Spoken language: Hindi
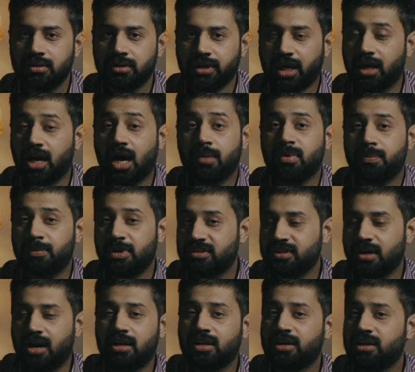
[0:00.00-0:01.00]
कि आप अपनी
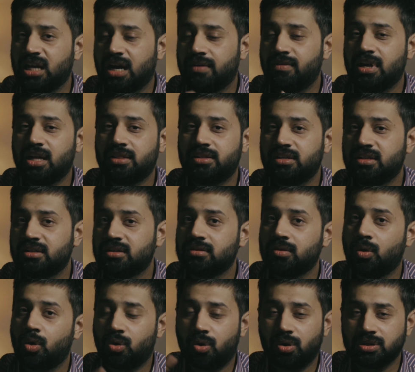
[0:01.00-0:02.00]
सालगिरह वाले दिन
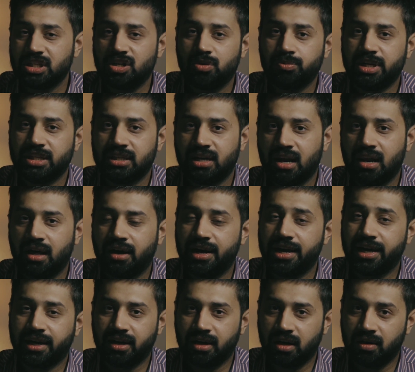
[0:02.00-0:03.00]
लोगों से उम्मीद ना
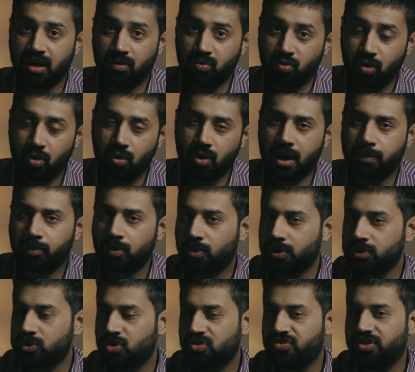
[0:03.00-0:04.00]
लगाएं कि वो आपको
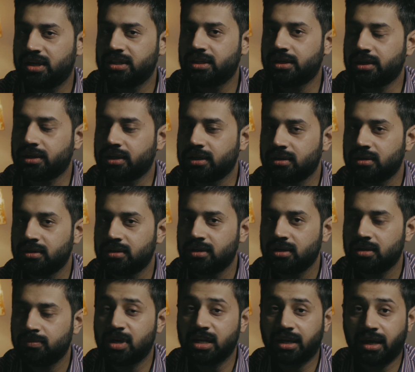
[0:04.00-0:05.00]
कोई तोहफा देंगे
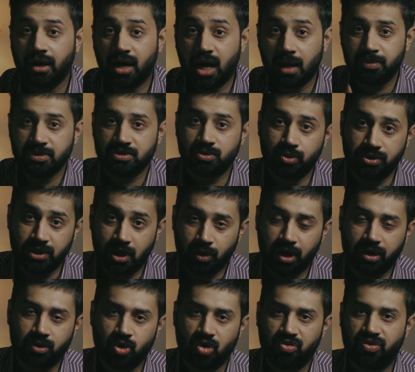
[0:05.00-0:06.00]
बल्कि आप इस दुनिया को
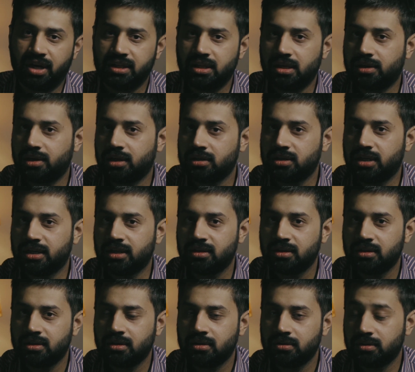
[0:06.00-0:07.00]
एक तोहफा देकर जाएं
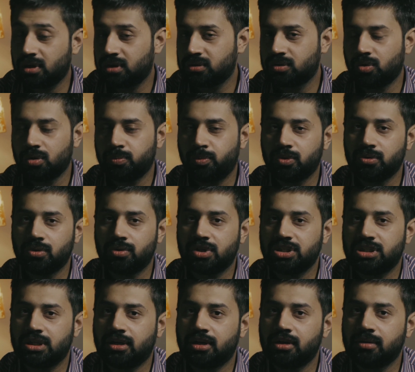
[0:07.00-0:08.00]
दरख्तों और पौधों की
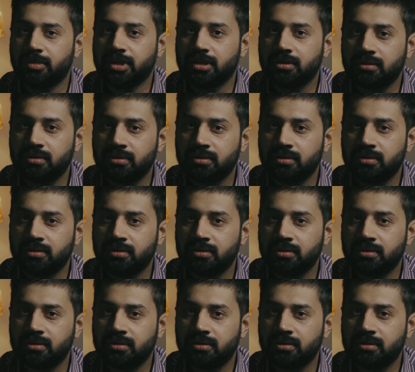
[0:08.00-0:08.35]
शक्ल में